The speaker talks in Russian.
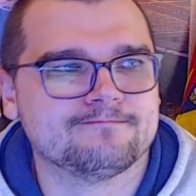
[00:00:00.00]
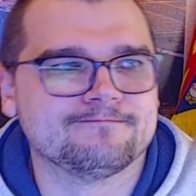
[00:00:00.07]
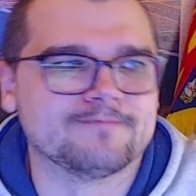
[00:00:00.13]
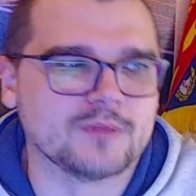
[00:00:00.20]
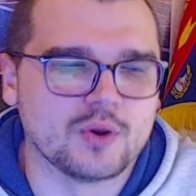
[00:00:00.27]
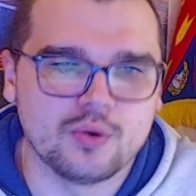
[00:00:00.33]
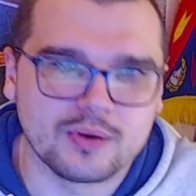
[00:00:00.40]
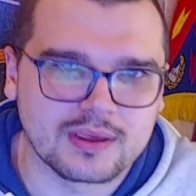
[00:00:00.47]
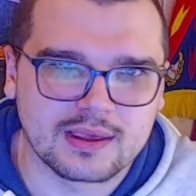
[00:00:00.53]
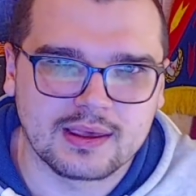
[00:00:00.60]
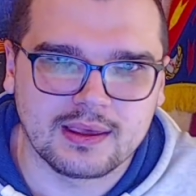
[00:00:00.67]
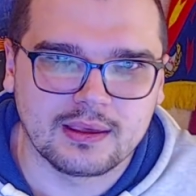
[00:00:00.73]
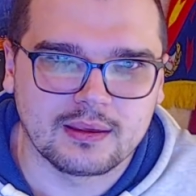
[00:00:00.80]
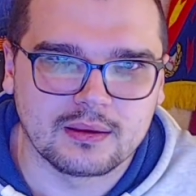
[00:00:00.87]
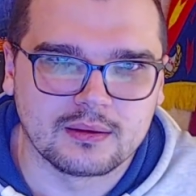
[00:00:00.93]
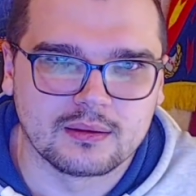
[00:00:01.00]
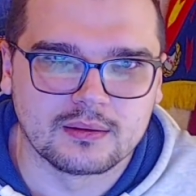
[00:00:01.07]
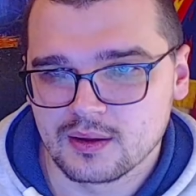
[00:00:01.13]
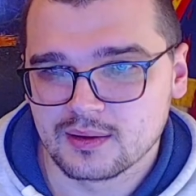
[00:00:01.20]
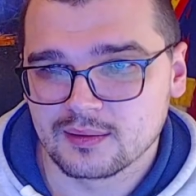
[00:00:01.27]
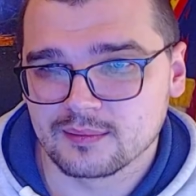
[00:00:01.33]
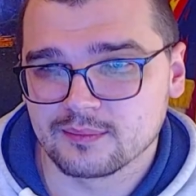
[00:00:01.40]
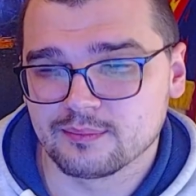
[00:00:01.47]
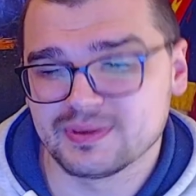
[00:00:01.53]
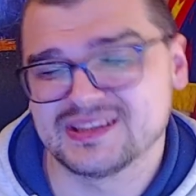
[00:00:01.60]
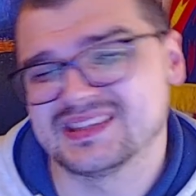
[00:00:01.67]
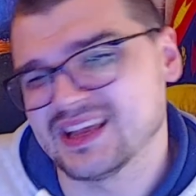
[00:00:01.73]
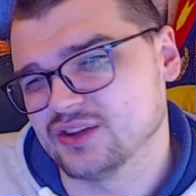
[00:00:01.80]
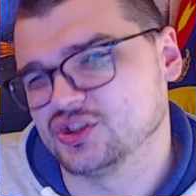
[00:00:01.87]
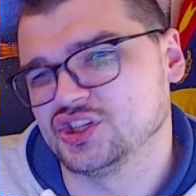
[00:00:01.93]
окей
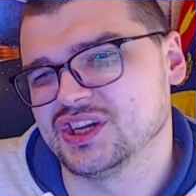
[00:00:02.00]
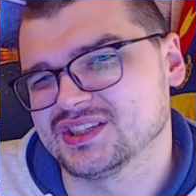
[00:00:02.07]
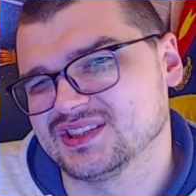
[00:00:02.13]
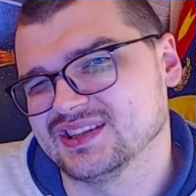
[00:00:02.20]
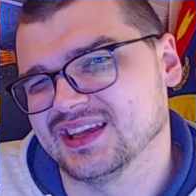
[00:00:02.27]
признаюсь честно,